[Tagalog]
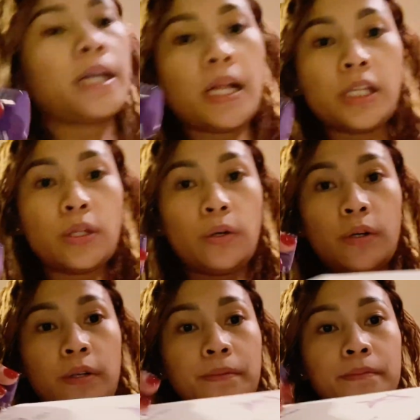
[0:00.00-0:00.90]

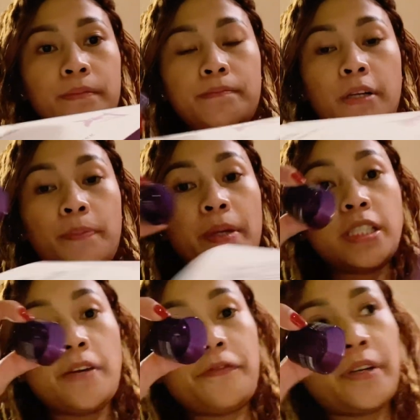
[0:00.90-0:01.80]
ganito, meron pala
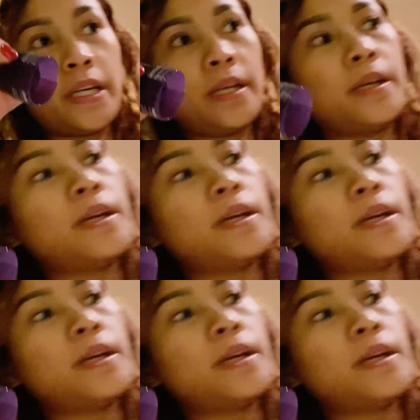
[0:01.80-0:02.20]
siyang free.